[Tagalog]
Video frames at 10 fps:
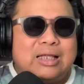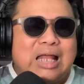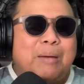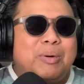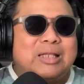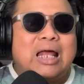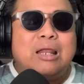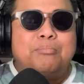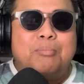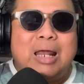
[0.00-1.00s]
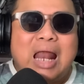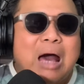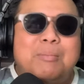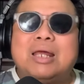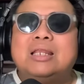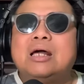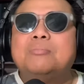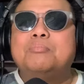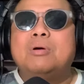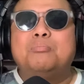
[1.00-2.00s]
Dapat alam, malaman ng
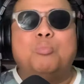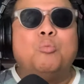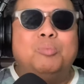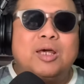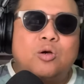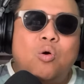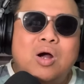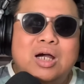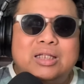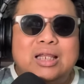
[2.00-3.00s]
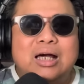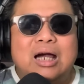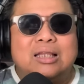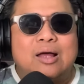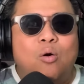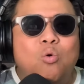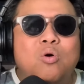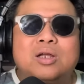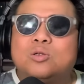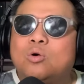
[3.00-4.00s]
mga publiko ang kanilang
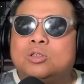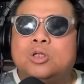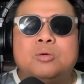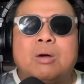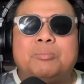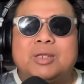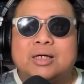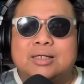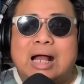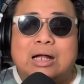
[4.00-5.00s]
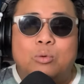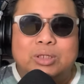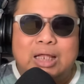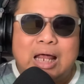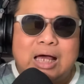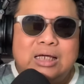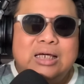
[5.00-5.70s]
katauhan kung ano yung mga pinaggagawa nila.